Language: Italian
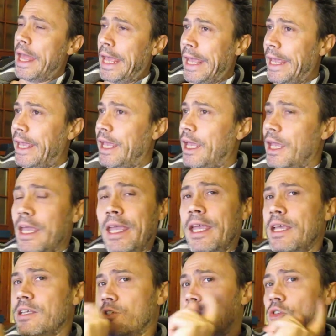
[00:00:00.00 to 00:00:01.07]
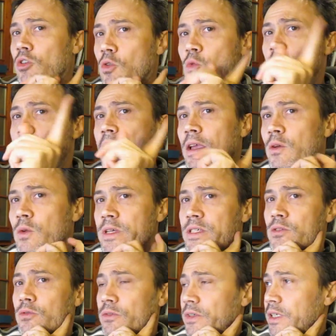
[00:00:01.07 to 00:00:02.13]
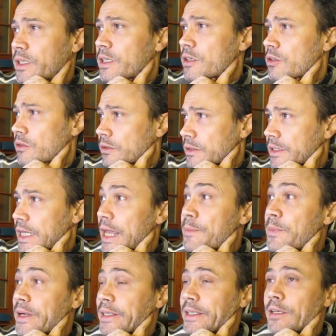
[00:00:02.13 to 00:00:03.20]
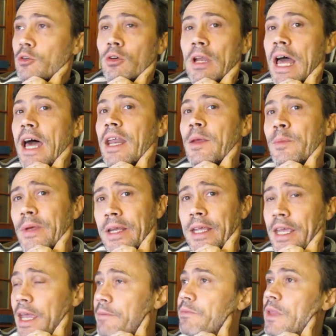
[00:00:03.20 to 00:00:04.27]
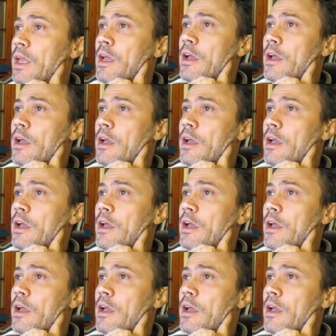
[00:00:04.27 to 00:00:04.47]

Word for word: e sono qua in questo video che è particolare perché